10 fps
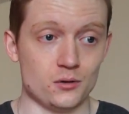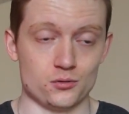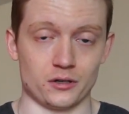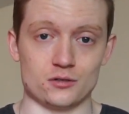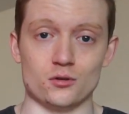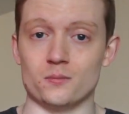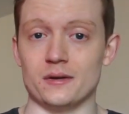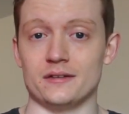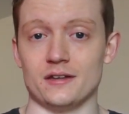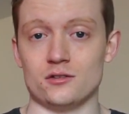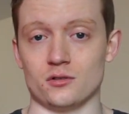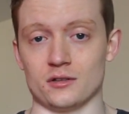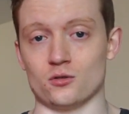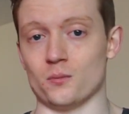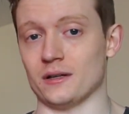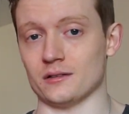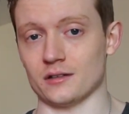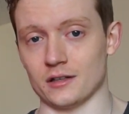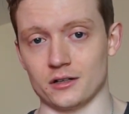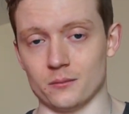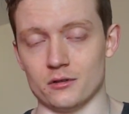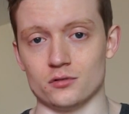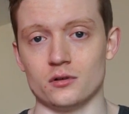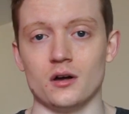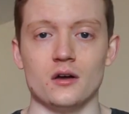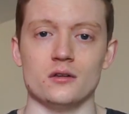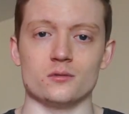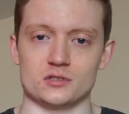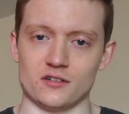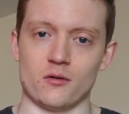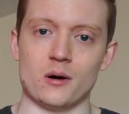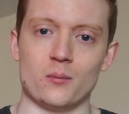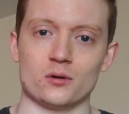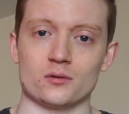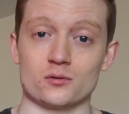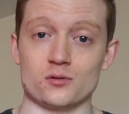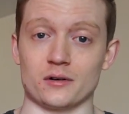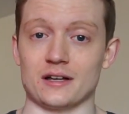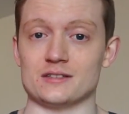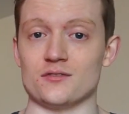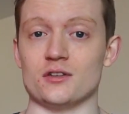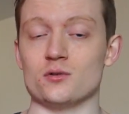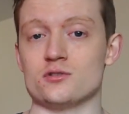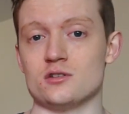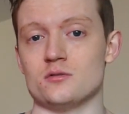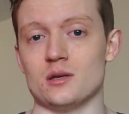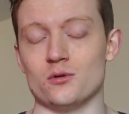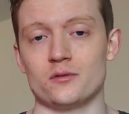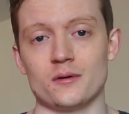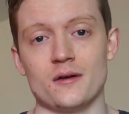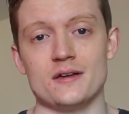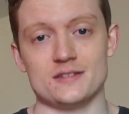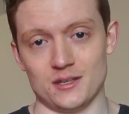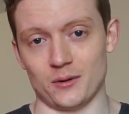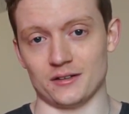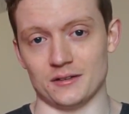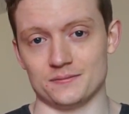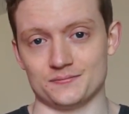tu risques de te blesser, tu risques de pas t'entraîner comme il faut. Donc c'est vraiment important que tu regardes cette vidéo si tu débutes. C'est parti